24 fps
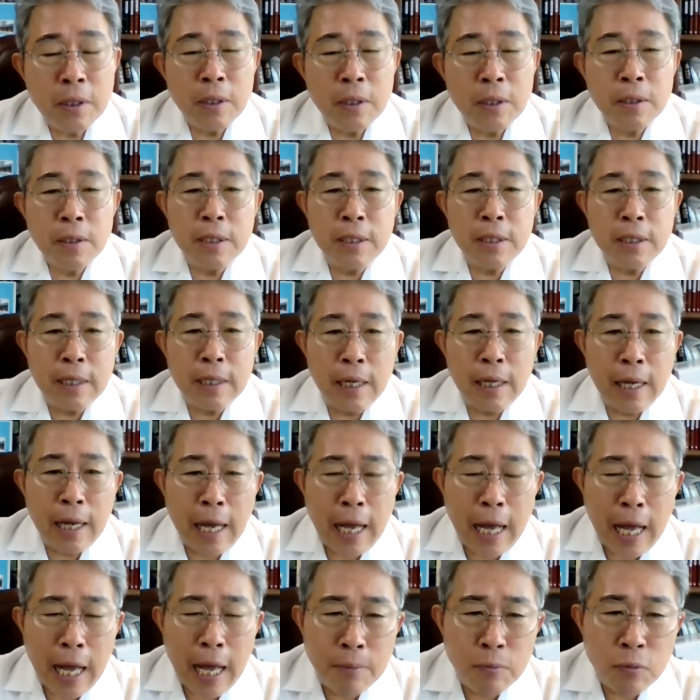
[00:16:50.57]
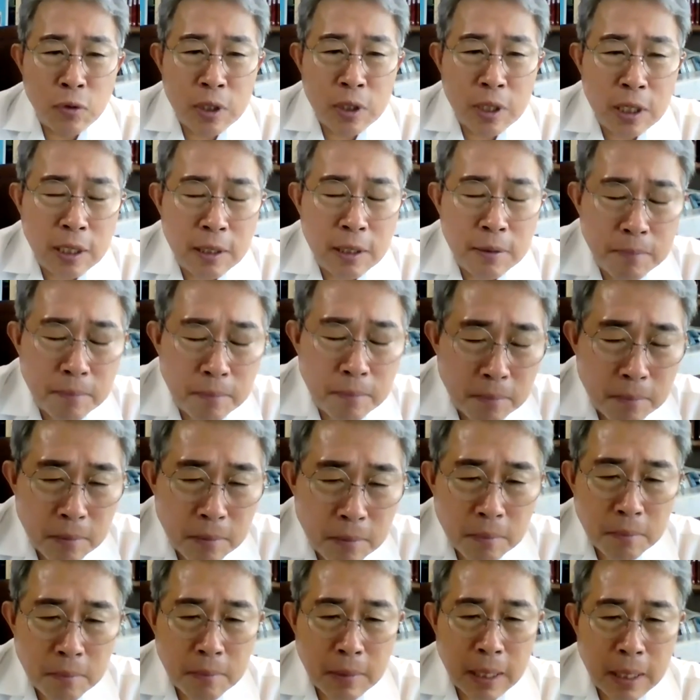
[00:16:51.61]
네가 아무리
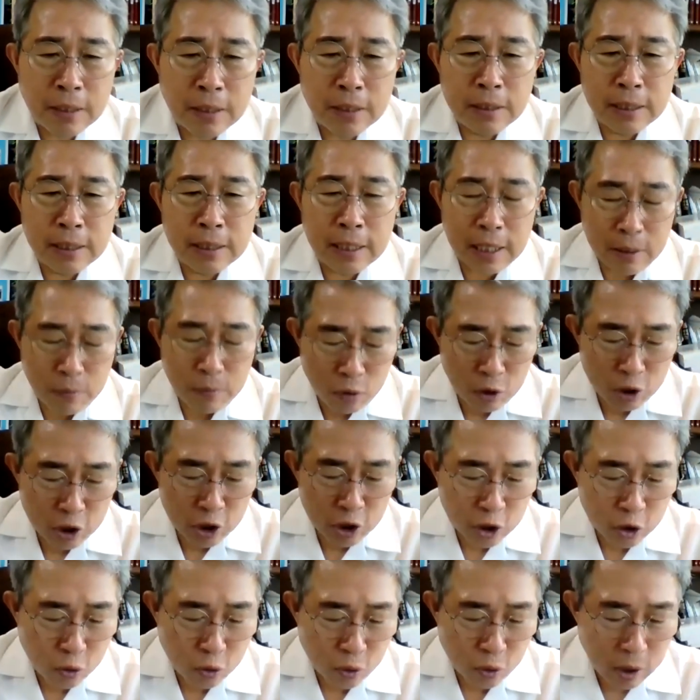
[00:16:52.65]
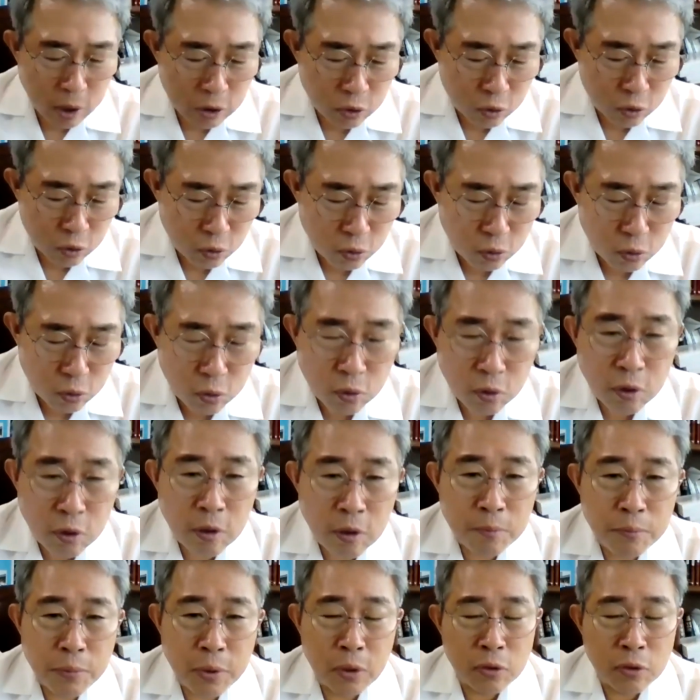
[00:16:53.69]
많은 사람을 치료해주고
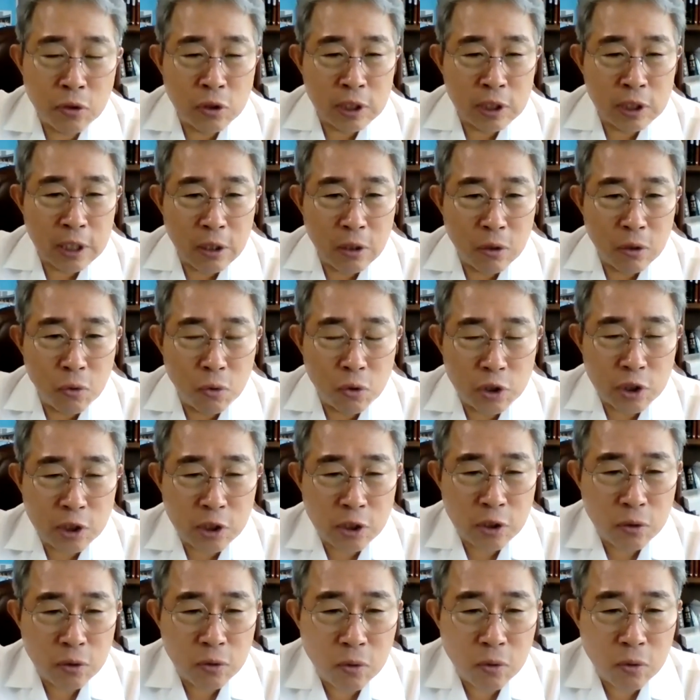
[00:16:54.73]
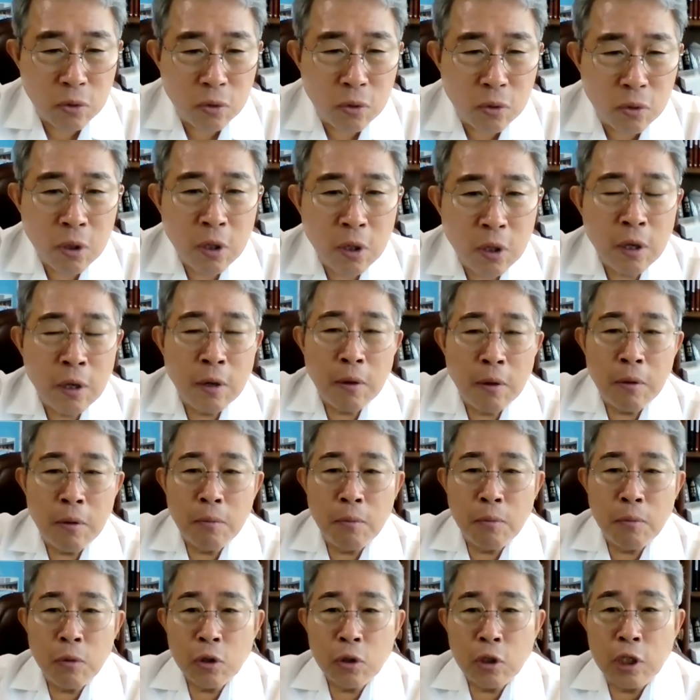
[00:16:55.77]
병든 자를 고치고
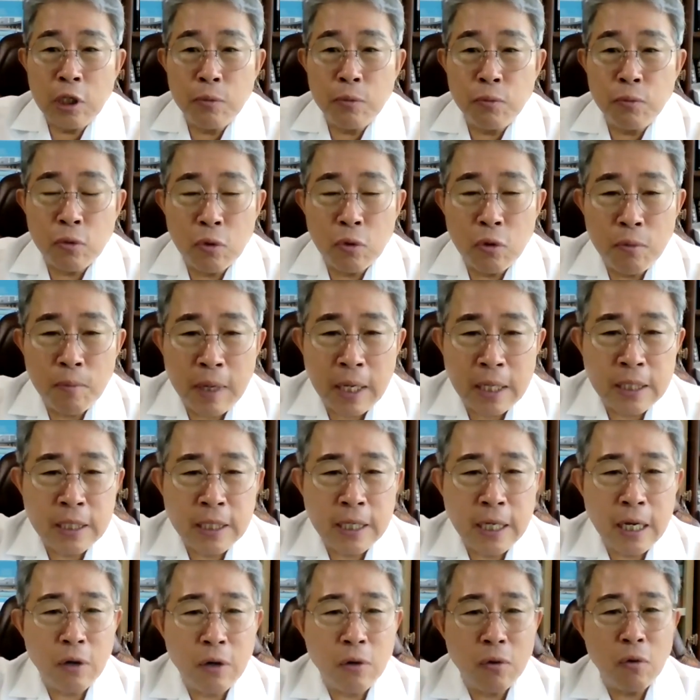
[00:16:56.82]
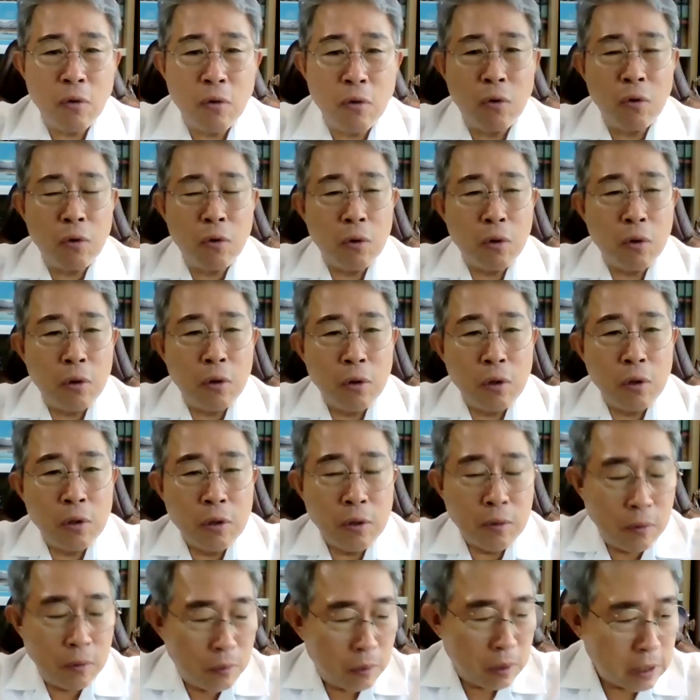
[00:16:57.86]
기부를 많이 하고
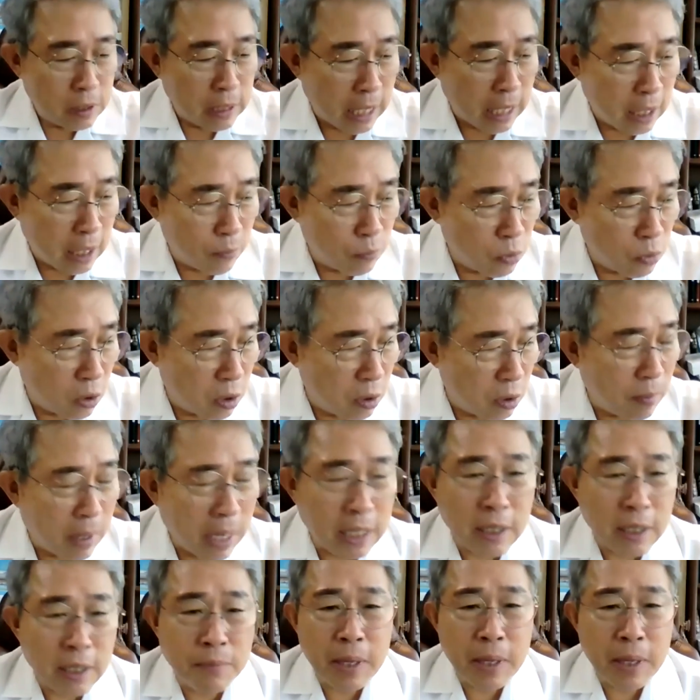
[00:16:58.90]
사람들을 많이